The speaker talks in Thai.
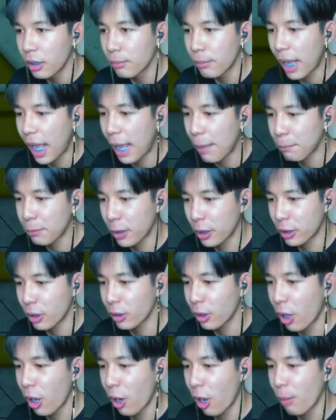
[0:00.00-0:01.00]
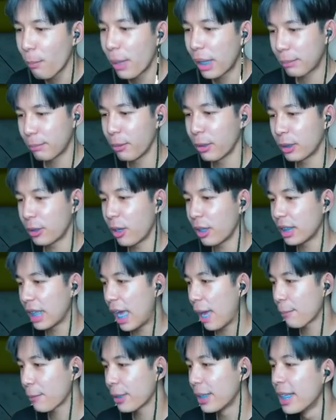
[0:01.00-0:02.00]
มาครับ เราต้องรอคอมแบทหมดก่อนนะ
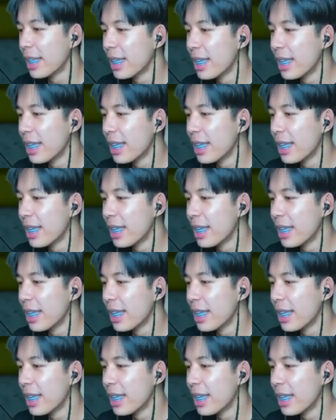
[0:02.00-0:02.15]
ครับตอนนี้